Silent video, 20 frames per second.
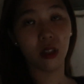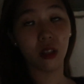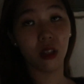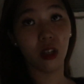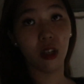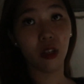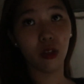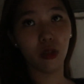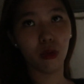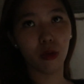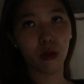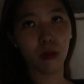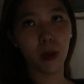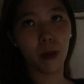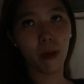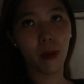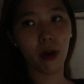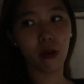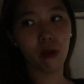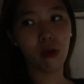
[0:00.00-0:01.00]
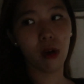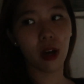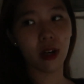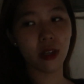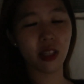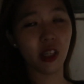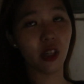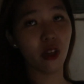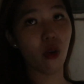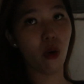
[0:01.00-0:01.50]
jadi tunggu mamaku
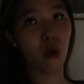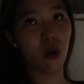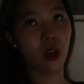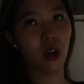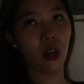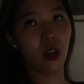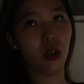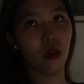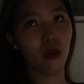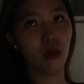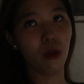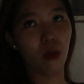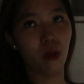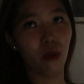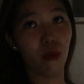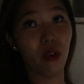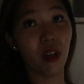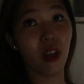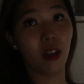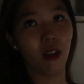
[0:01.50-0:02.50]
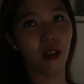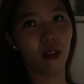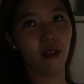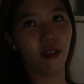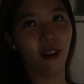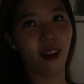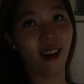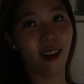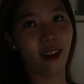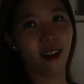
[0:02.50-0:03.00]
kasih kode gitu V
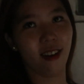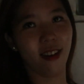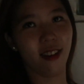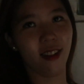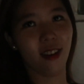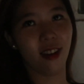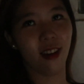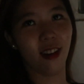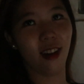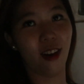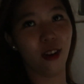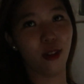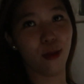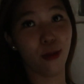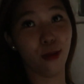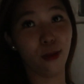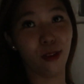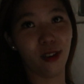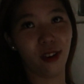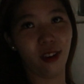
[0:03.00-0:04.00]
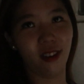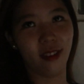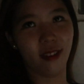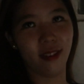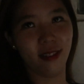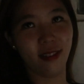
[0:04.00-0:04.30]
gitu ya nanti kita langsung turun